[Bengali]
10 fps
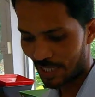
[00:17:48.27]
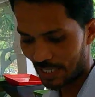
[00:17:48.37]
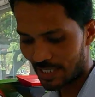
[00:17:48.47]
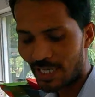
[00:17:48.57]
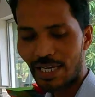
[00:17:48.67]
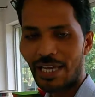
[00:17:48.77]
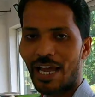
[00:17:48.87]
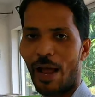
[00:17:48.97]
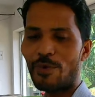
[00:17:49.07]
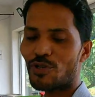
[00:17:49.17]
আপনাদের কাছে
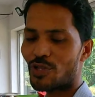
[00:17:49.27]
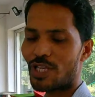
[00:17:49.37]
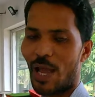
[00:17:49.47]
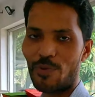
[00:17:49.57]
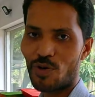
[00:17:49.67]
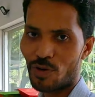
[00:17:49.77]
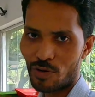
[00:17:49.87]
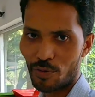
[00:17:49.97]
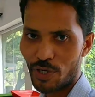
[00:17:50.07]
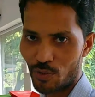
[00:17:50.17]
আমি সত্যি আমিও
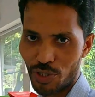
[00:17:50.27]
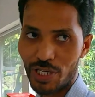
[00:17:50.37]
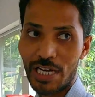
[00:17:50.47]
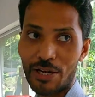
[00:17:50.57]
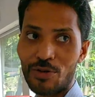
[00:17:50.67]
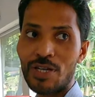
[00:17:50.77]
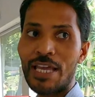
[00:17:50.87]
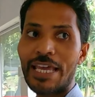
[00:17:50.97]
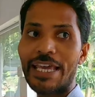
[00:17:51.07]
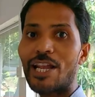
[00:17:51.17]
খুবই খুশি কারণ
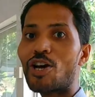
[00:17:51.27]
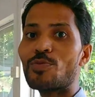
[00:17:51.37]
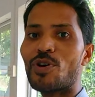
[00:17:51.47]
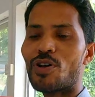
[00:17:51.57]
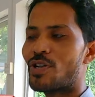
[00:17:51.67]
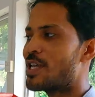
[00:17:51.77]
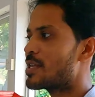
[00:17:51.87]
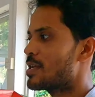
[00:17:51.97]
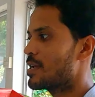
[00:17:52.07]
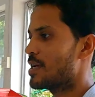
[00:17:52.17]
এরকম ধরনের
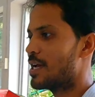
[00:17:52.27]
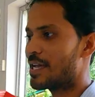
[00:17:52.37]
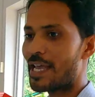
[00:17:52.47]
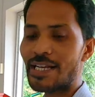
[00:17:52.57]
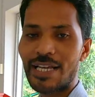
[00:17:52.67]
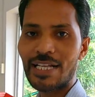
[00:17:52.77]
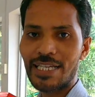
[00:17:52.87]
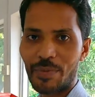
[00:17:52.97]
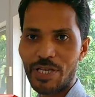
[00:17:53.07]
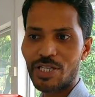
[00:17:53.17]

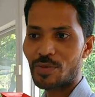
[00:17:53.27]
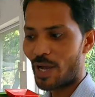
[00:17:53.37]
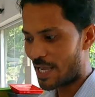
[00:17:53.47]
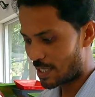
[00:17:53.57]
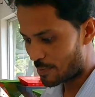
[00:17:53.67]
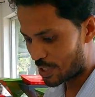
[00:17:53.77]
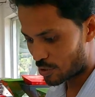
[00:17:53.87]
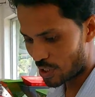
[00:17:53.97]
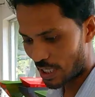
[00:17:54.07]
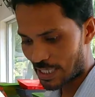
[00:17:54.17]
এগ্রিকালচার মেশিন বা এই যা বিশেষ
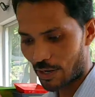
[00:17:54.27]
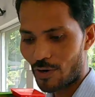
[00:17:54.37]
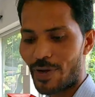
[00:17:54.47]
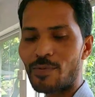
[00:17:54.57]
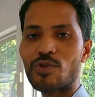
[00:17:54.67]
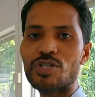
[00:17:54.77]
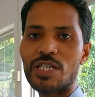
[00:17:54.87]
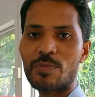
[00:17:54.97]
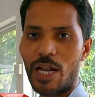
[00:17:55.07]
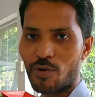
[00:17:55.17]
করে যারা ছাগল ফার্ম
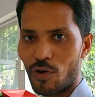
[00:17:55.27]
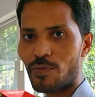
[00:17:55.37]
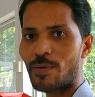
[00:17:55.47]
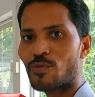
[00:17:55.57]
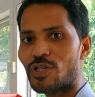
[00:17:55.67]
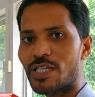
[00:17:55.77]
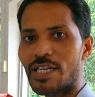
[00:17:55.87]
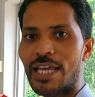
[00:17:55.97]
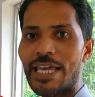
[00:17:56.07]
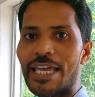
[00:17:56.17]
করছেন বা গোট ফার্ম করছেন
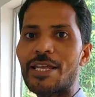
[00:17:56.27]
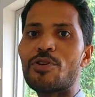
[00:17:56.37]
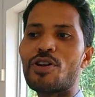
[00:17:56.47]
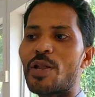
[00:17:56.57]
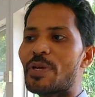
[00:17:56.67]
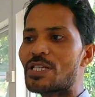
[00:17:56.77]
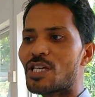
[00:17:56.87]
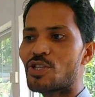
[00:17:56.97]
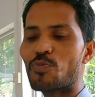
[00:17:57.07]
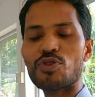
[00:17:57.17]
এই ধরনের মেশিন
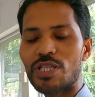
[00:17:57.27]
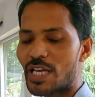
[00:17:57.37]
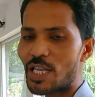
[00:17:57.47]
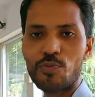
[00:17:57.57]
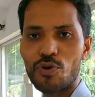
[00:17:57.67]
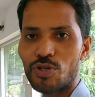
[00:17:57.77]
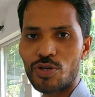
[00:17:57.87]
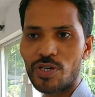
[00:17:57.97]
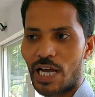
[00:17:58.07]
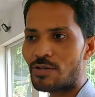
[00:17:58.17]
কিন্তু প্রত্যেকেরই
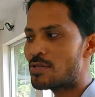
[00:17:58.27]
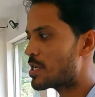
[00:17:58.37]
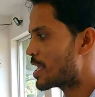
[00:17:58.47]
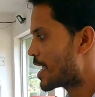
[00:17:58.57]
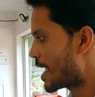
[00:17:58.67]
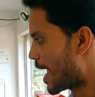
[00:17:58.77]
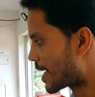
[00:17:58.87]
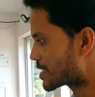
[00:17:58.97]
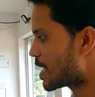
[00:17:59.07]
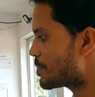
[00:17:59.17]
প্রয়োজন কারণ
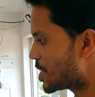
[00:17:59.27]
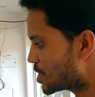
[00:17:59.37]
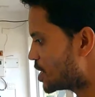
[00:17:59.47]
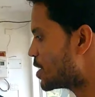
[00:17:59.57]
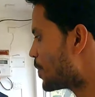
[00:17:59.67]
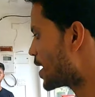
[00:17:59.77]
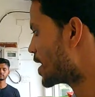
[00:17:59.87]
একটা মেশিনই